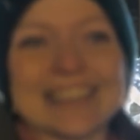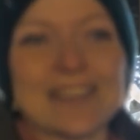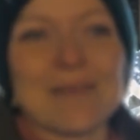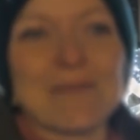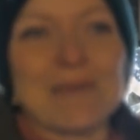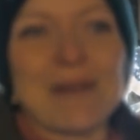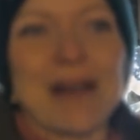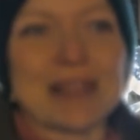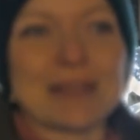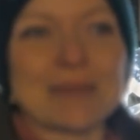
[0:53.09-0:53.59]

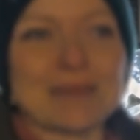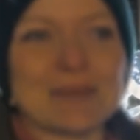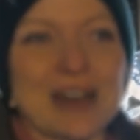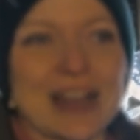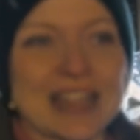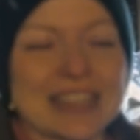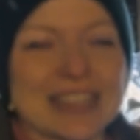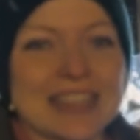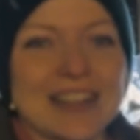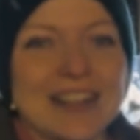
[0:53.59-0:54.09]
tempat
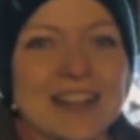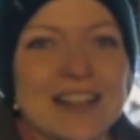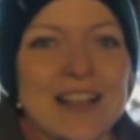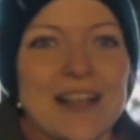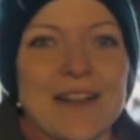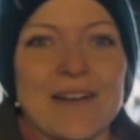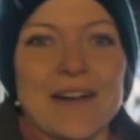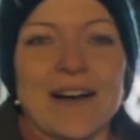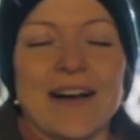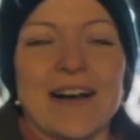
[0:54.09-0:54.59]
buat
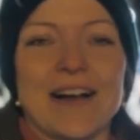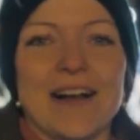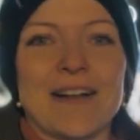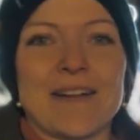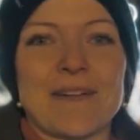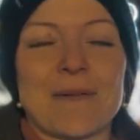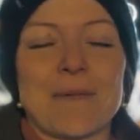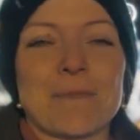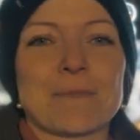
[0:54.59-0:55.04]
uh,